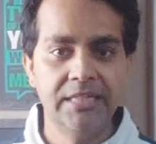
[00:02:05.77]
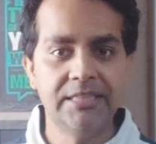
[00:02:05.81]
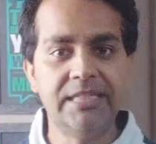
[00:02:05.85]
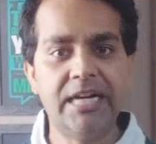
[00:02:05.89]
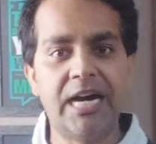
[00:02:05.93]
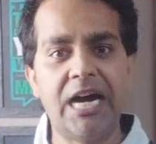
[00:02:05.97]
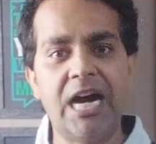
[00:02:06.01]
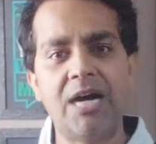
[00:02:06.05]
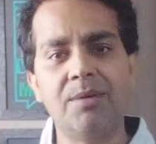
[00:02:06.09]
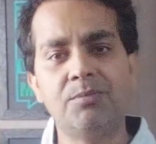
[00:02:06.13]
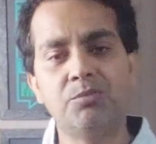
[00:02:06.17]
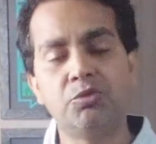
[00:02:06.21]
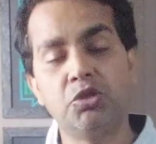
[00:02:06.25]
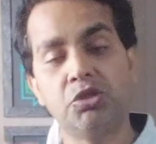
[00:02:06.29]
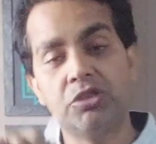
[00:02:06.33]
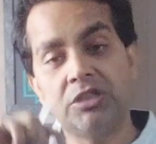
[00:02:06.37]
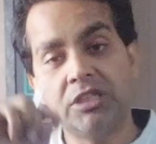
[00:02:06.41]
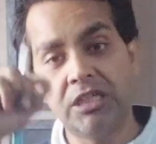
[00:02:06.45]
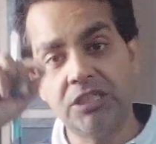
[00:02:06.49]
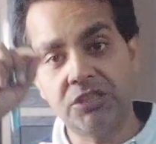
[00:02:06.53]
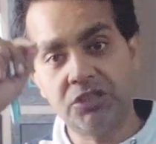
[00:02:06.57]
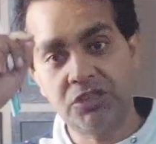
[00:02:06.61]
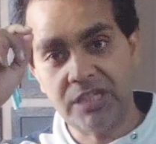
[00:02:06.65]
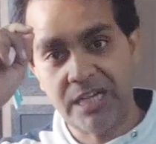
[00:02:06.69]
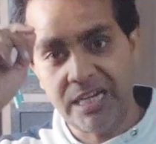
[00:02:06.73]
या आप
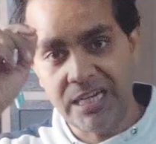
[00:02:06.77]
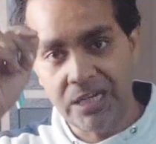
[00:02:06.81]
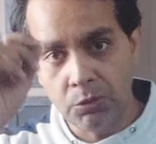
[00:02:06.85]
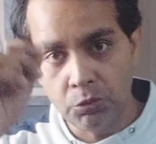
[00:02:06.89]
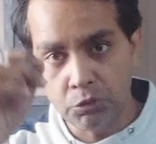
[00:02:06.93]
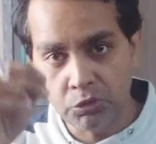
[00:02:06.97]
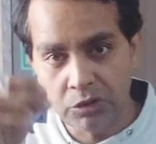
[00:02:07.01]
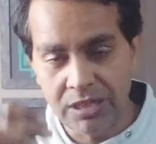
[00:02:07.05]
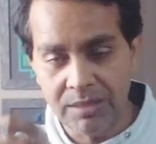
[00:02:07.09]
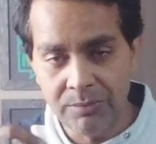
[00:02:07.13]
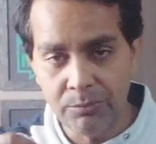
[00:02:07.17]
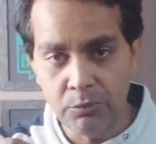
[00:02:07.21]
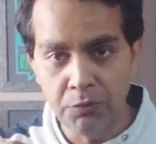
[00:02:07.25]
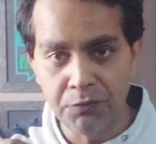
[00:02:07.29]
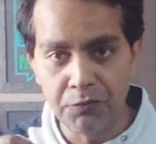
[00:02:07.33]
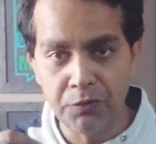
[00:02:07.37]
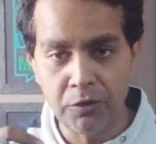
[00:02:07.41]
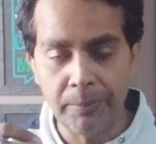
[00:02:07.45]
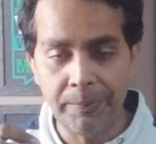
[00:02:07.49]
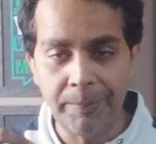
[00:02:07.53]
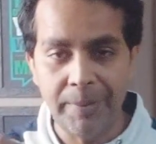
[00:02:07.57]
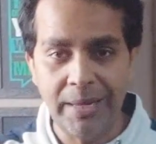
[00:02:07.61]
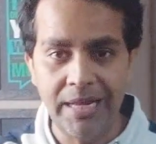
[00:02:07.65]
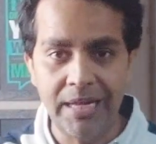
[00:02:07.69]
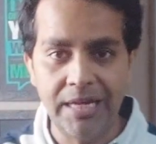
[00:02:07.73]
जितने चाहे उतने मूव टू
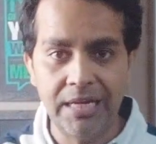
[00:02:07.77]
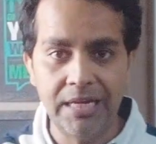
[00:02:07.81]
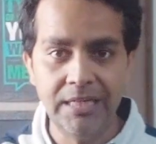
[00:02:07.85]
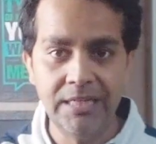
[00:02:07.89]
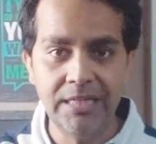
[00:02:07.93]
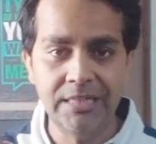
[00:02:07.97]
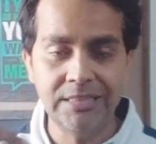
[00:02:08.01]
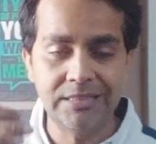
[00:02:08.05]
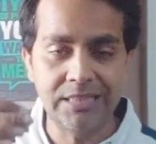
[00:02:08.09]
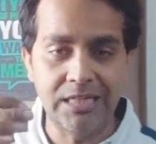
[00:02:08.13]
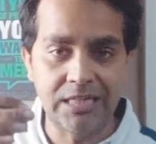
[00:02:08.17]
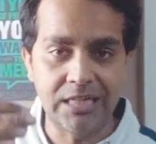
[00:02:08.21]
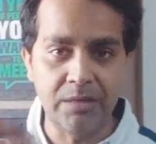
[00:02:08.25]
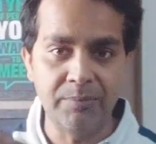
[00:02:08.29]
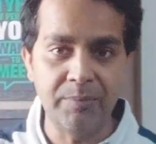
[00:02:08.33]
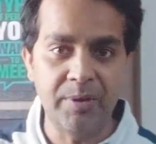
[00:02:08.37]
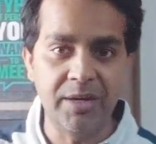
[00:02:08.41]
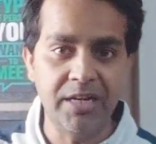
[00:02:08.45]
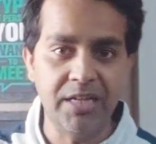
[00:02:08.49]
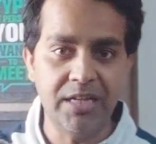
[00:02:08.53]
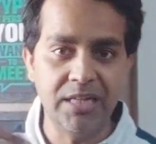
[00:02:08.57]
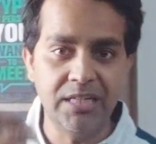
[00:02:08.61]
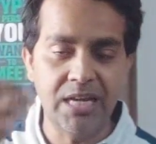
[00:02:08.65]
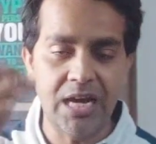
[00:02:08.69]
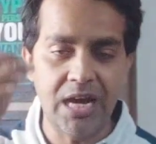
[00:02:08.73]
बैंक के लिए
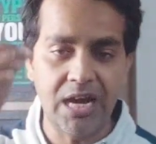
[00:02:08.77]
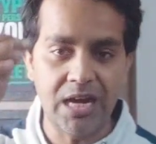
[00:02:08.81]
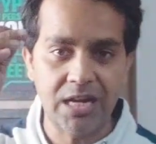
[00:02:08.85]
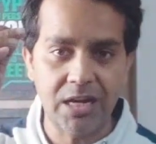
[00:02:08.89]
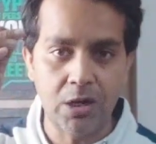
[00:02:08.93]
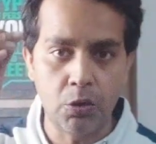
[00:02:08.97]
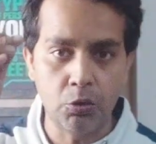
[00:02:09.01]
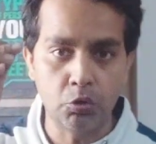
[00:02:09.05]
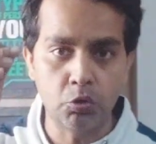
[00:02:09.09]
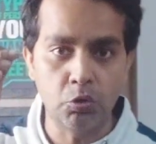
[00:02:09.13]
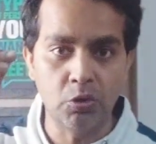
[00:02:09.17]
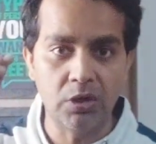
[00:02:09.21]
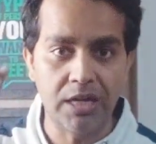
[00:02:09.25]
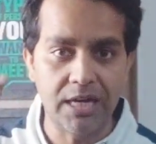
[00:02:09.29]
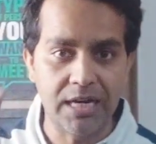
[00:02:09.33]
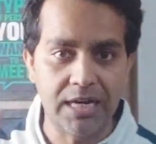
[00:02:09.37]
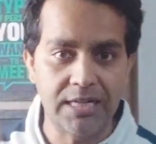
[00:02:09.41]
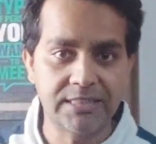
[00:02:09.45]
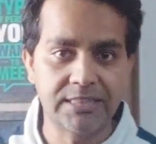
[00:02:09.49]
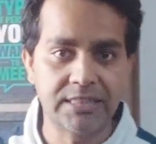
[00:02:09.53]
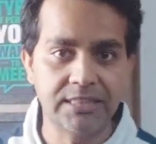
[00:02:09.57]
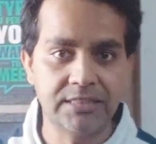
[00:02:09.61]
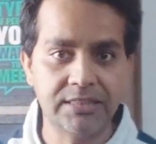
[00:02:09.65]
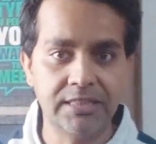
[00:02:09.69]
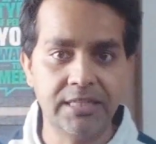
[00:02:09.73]
सेटलमेंट के लिए अकाउंट को लगा
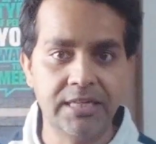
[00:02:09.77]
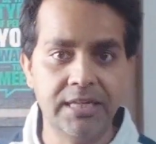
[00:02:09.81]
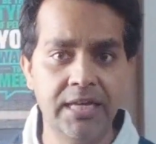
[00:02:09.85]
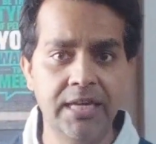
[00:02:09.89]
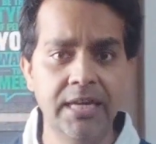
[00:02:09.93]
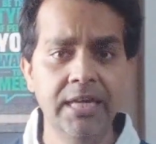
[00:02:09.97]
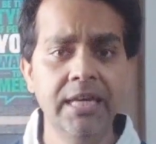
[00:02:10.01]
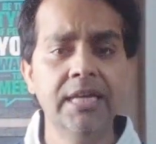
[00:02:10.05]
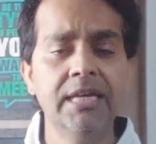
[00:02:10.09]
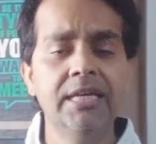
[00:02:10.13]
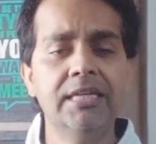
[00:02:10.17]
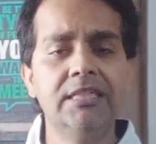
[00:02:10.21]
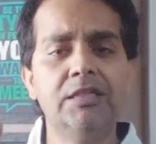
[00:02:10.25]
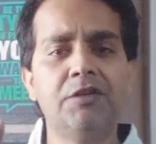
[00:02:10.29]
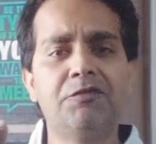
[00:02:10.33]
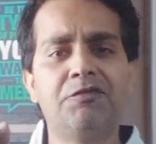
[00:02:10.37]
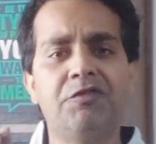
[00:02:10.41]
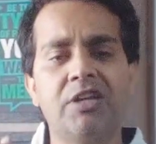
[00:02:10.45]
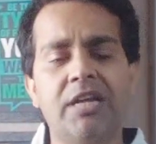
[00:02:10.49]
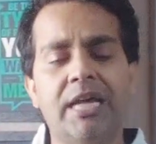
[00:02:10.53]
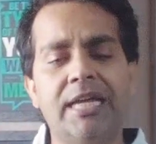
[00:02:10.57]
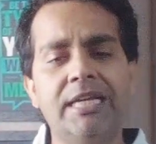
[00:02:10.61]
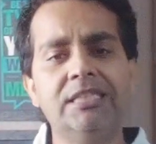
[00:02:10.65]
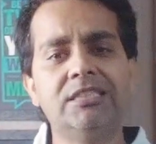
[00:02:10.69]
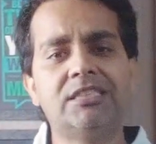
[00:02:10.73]
सकते हैं या
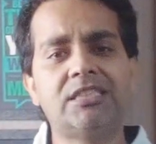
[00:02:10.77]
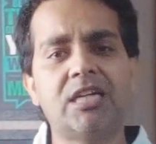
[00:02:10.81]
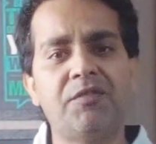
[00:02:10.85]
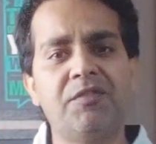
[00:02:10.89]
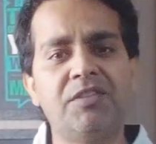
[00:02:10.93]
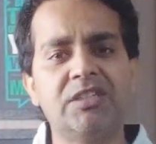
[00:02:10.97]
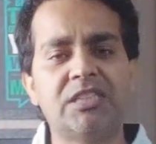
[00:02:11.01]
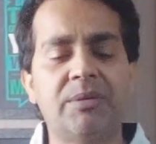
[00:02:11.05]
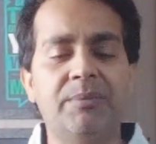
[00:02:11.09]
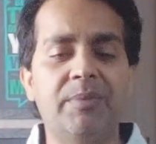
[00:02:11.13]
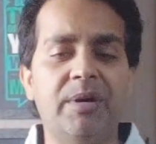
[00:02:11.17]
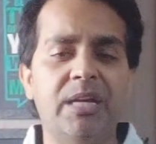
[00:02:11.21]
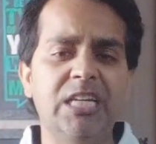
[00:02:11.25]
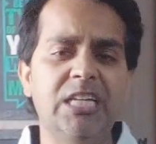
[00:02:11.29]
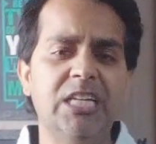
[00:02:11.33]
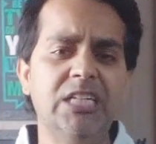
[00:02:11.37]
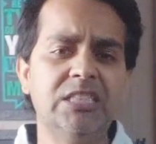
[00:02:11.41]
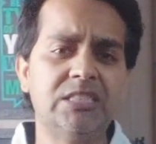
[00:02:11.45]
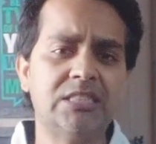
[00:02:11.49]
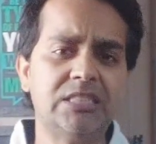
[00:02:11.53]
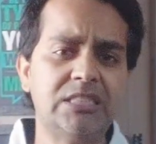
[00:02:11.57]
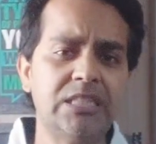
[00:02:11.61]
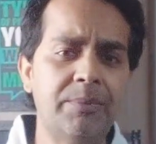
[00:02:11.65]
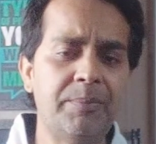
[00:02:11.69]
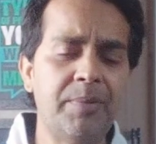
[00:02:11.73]
फलानी सर्विस हमारी
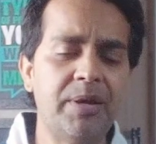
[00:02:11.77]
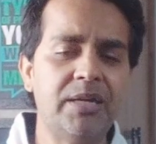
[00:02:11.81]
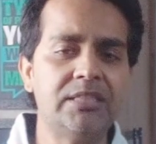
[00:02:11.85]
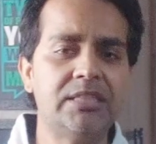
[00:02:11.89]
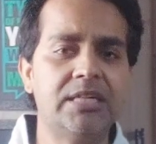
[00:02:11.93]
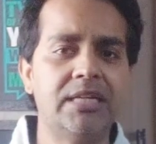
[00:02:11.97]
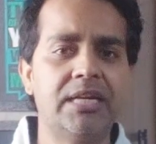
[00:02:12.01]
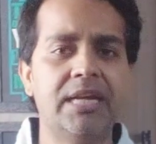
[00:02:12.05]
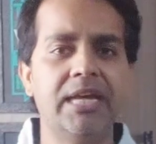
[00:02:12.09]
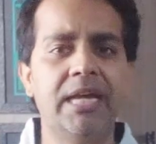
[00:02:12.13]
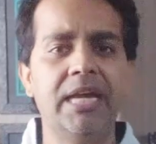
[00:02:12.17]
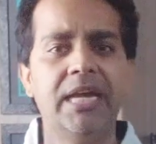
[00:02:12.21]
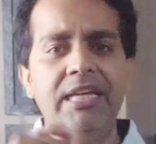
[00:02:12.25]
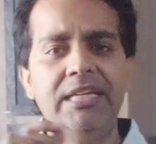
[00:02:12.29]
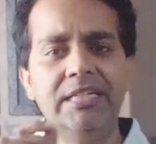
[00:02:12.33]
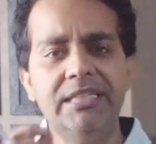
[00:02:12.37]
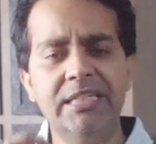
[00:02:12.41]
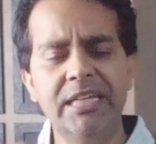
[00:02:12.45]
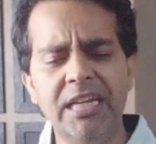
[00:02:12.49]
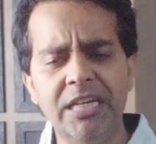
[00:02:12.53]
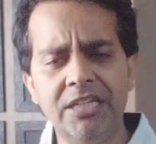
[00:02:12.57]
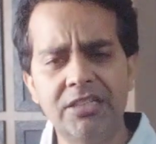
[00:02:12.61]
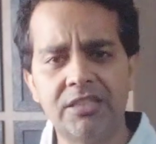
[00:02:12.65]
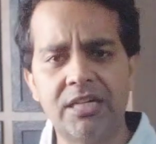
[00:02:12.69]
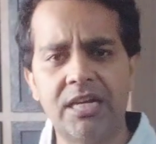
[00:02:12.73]
इससे बेहतर है ये
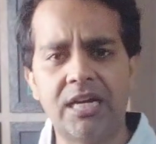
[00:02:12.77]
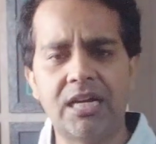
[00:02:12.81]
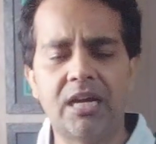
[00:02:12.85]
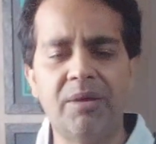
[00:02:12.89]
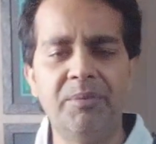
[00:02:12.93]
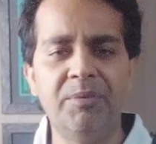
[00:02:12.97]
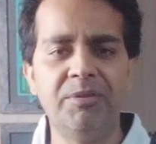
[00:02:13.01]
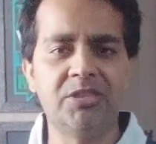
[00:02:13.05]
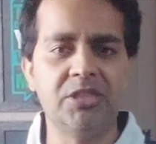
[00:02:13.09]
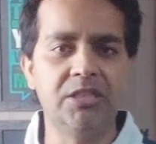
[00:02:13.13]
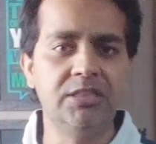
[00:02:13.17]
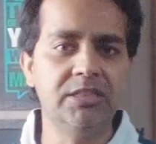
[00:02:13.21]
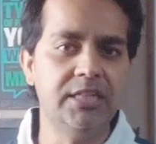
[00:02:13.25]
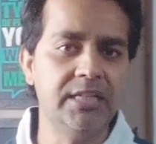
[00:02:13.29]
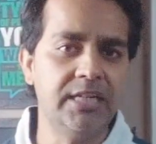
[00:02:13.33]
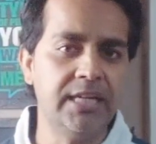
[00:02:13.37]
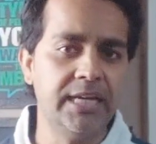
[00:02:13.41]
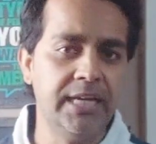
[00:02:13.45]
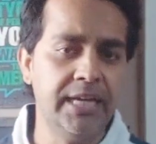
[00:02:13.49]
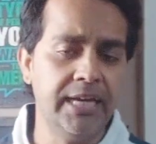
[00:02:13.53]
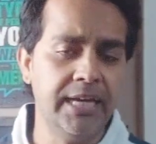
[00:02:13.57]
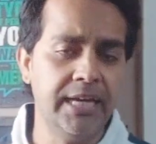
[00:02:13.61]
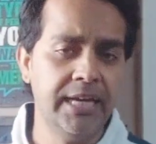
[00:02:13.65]
इतना कमीशन दे रहे